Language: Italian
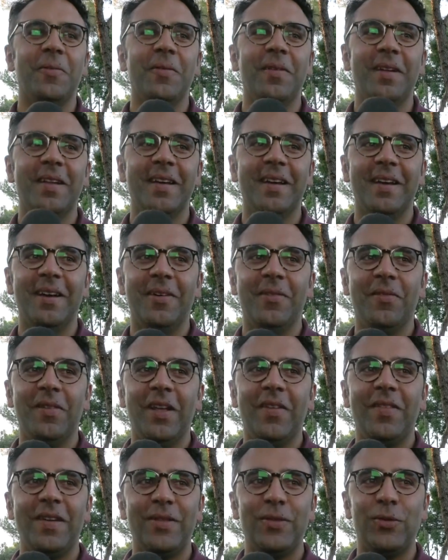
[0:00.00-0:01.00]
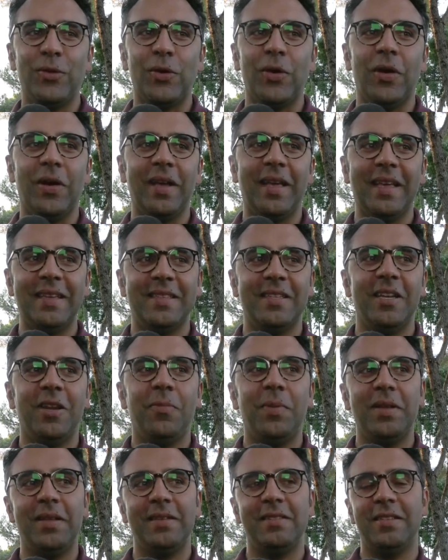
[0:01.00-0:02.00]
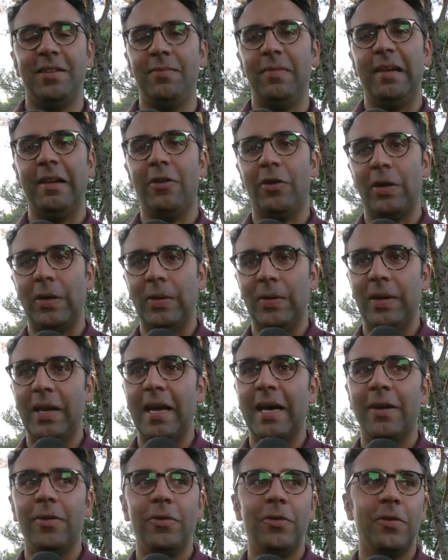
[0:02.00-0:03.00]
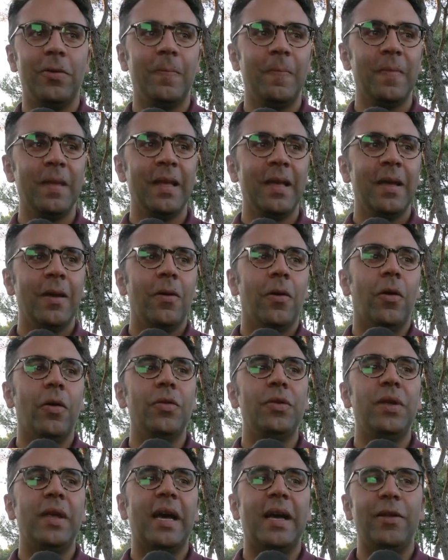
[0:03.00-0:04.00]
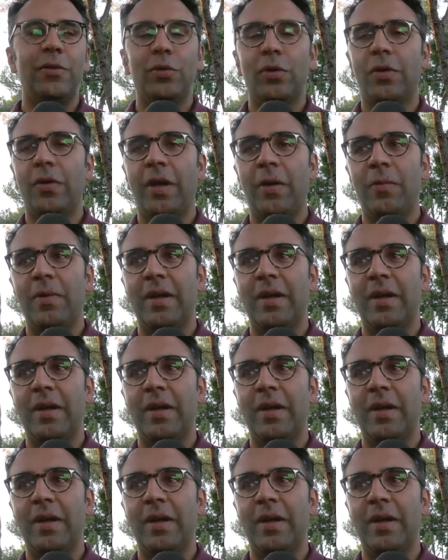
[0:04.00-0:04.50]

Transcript: un, eh, un evento che si ripete e si migliora ogni anno ogni anno è